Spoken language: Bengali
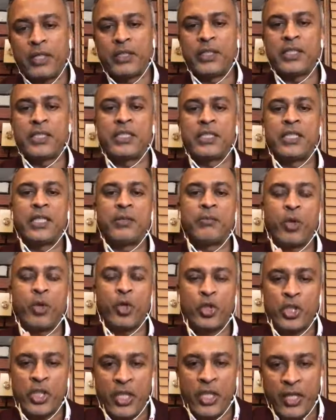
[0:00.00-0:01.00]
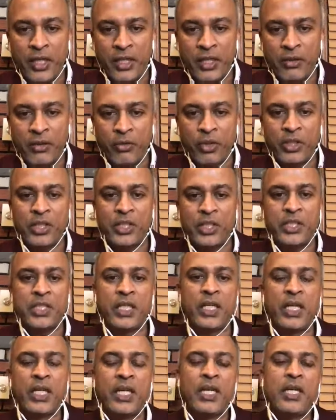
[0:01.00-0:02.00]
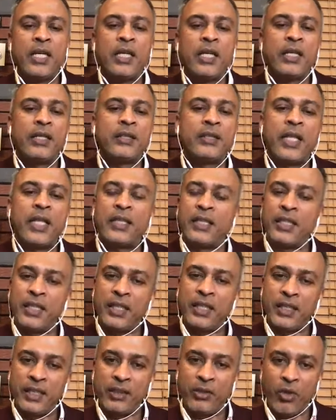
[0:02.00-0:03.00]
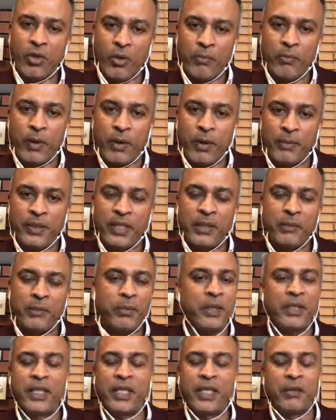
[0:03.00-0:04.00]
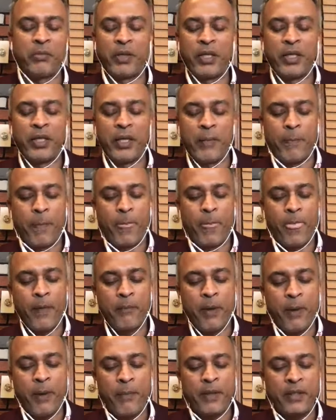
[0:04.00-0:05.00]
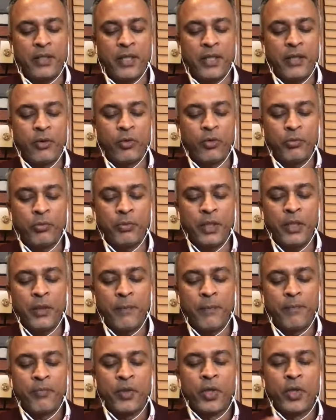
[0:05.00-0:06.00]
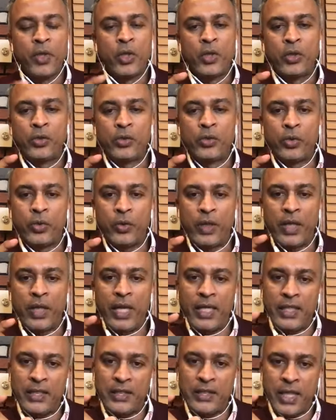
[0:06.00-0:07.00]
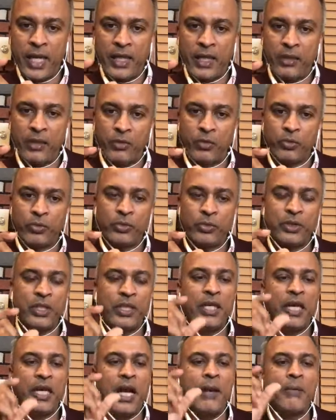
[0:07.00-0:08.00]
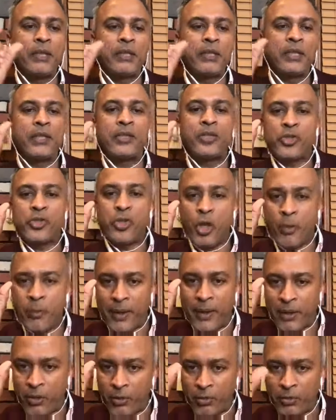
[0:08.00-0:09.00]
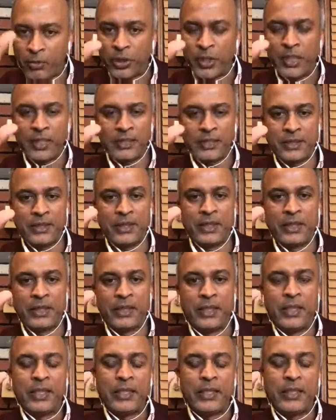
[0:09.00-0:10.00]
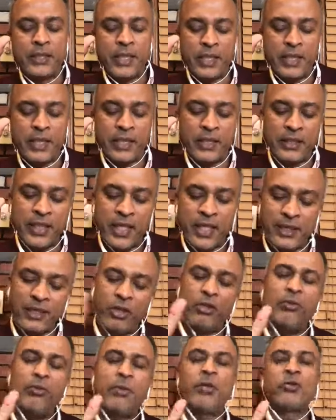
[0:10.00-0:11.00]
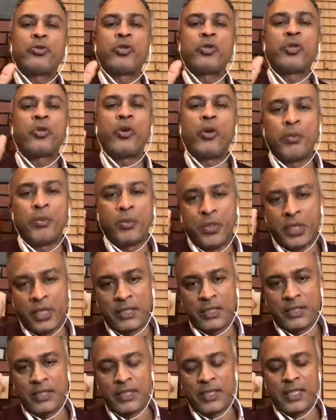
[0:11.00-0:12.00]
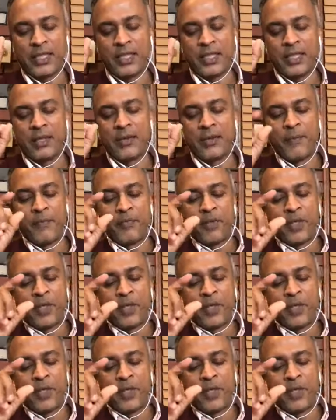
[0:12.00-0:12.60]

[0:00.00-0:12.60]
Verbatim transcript: কেটে দিচ্ছে মশলা রেডি করে দিচ্ছে তাদেরকে কি কমভাবে দেখবেন দেখবেন না ব্যাপারটি এরকমই তো এই জায়গাটুকুতে আমাদের সবার অবদান আছে সেইখানে সাধারণ মানুষেরও অবদান আছে এখানে